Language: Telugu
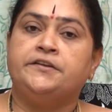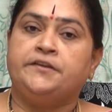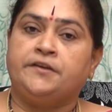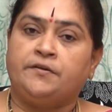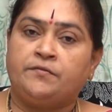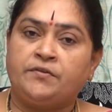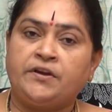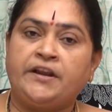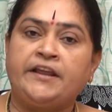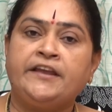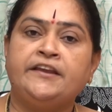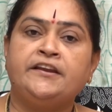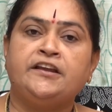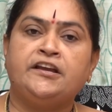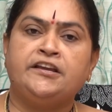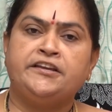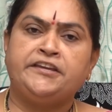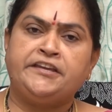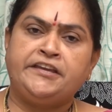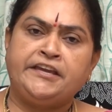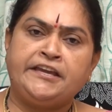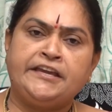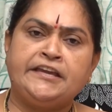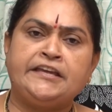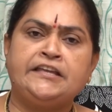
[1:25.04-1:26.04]
ఎవరైనా
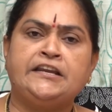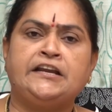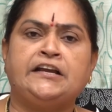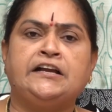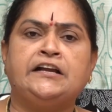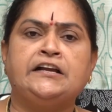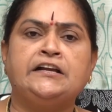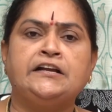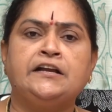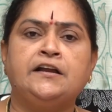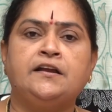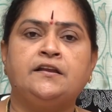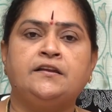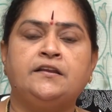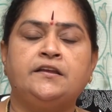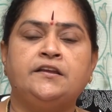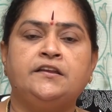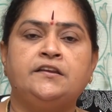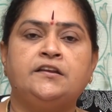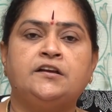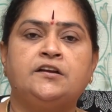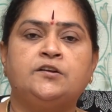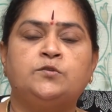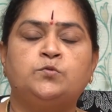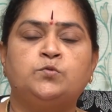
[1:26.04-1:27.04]
ఏ
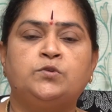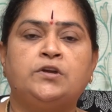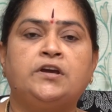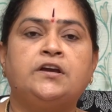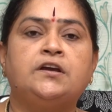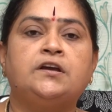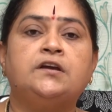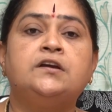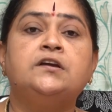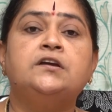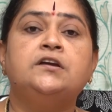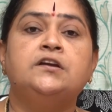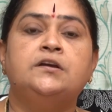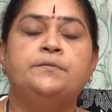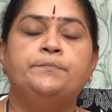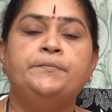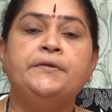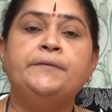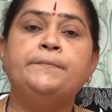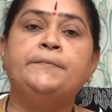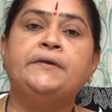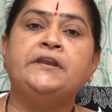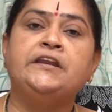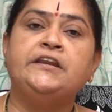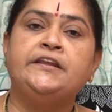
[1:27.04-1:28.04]
రకంగానైనా కూడా
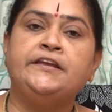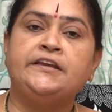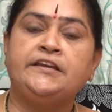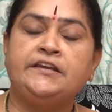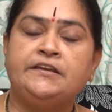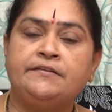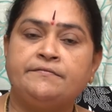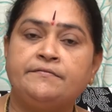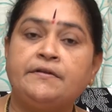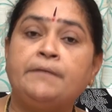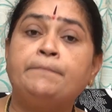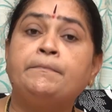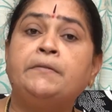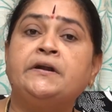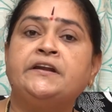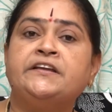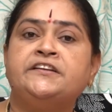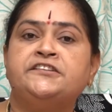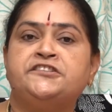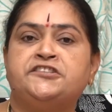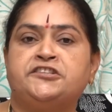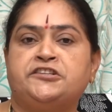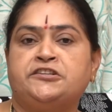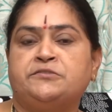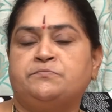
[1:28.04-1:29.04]
మిమ్మల్ని
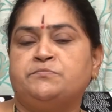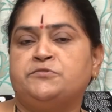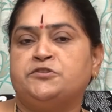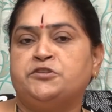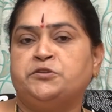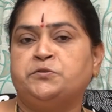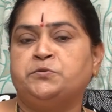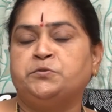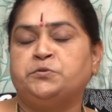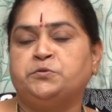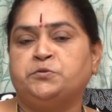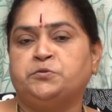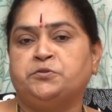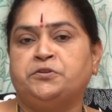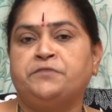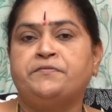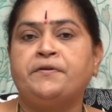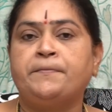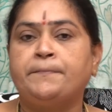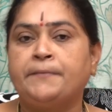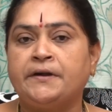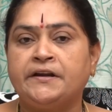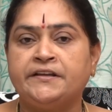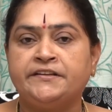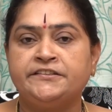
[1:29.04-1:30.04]
వెంబడించడం జరుగుతుంది
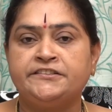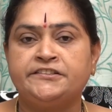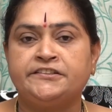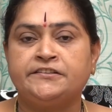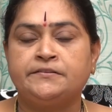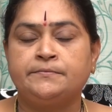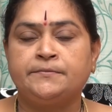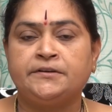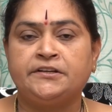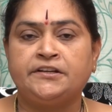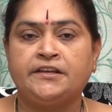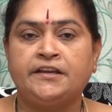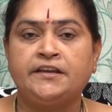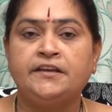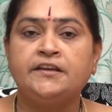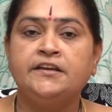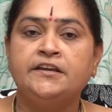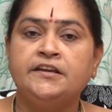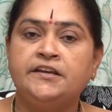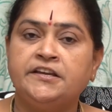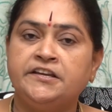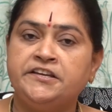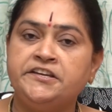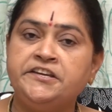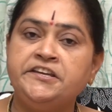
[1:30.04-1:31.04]
వెంబడించడం అంటే
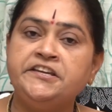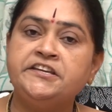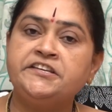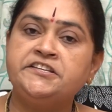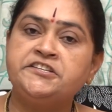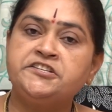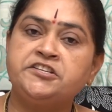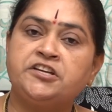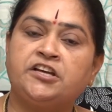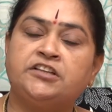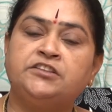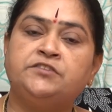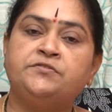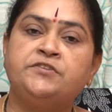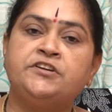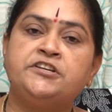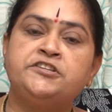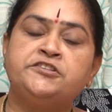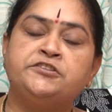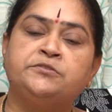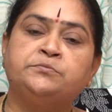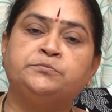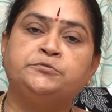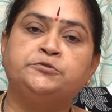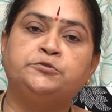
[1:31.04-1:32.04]

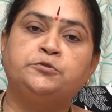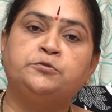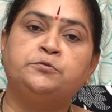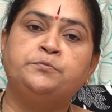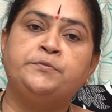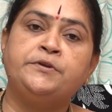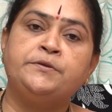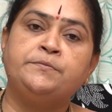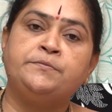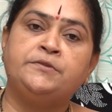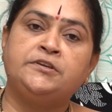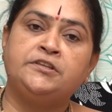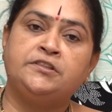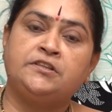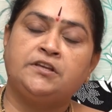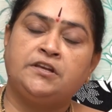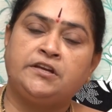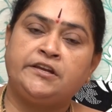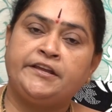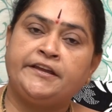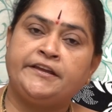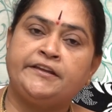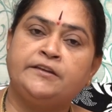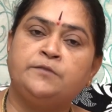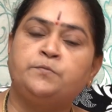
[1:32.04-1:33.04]
ఈర్ష్యాద్వేషంతో మీ మీద
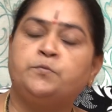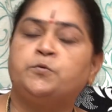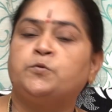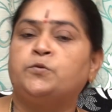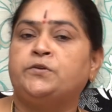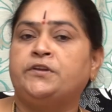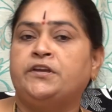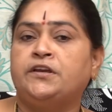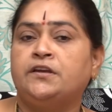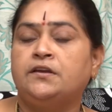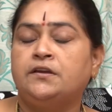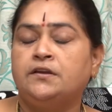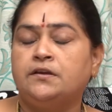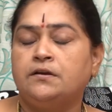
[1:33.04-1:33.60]
లేనిపోని